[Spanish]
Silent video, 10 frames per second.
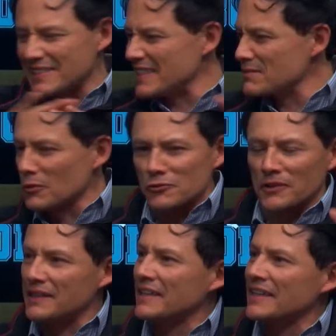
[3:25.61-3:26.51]
sismos,
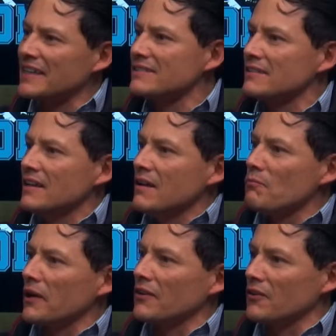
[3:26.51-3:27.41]
lo que quieras,
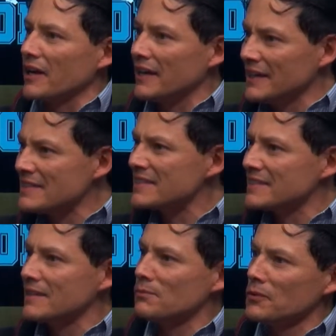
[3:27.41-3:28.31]
pero en ese
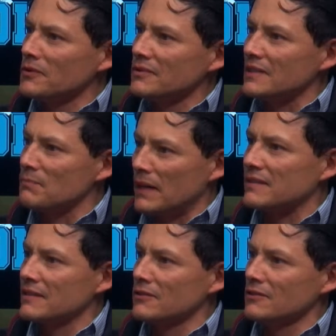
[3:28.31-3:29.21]
tiempo de
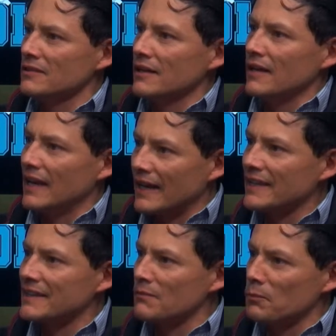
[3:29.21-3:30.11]
partido, la
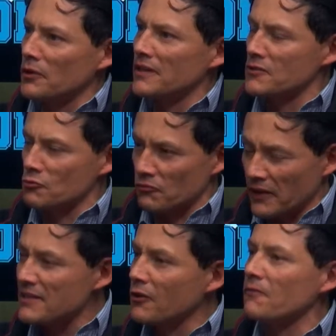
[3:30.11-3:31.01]
gente pone su
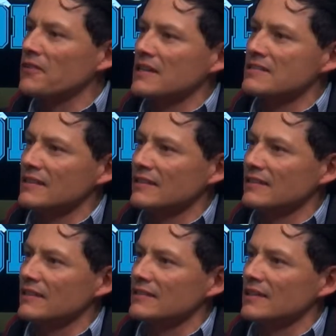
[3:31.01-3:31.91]
fe y confianza,
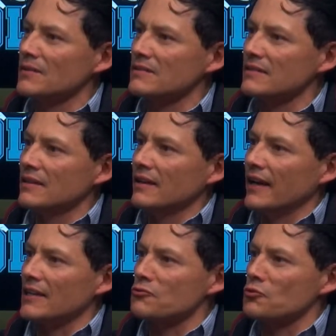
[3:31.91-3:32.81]
eh, ¿sabes?,
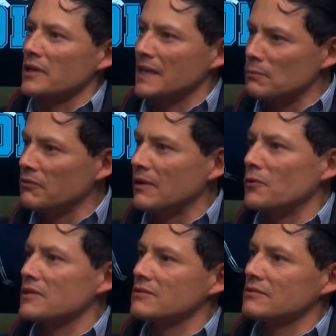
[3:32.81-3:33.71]
en su equipo
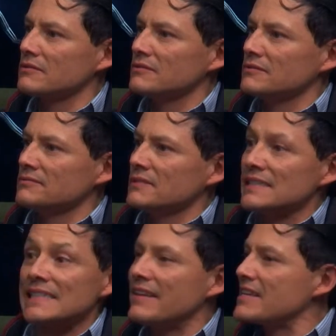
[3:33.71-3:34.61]
favorito. Así
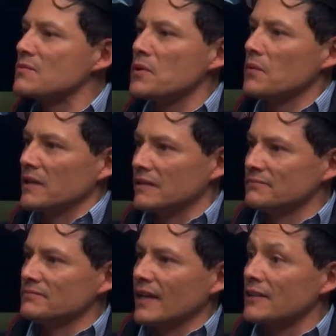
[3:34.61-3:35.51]
es. Se desviven.
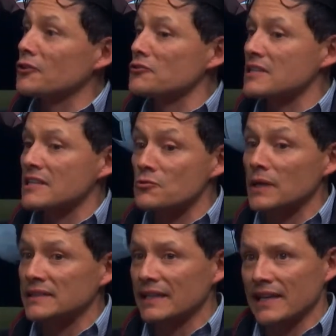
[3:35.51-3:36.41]
Entonces es.
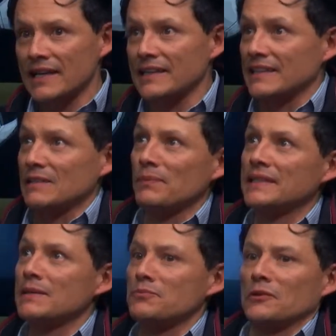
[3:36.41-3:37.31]
una tarea que de repente, pues